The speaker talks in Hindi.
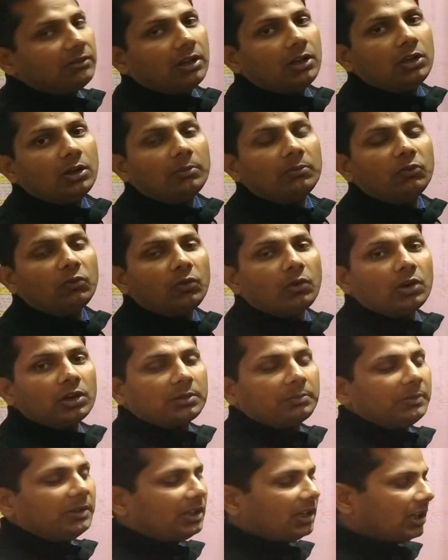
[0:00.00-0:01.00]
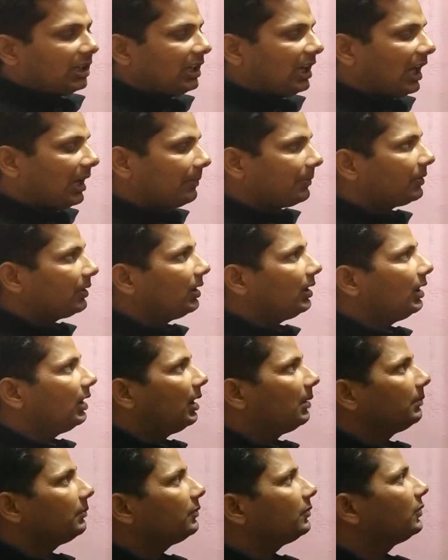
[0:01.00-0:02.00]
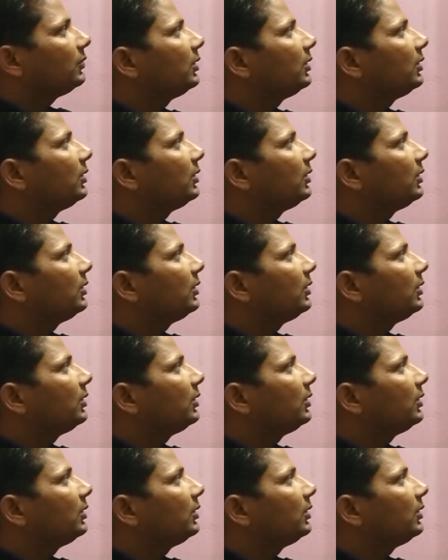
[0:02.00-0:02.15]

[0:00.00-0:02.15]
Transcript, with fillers: की वैल्यू हम वोल्ट मीटर की हेल्प से हम